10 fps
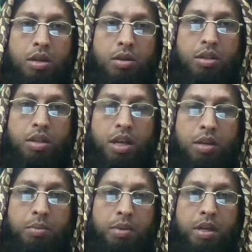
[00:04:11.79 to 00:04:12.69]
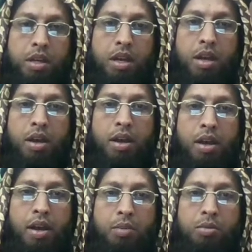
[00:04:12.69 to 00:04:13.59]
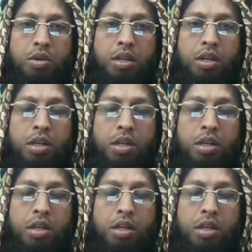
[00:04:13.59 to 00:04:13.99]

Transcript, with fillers: থাকবে এমনকি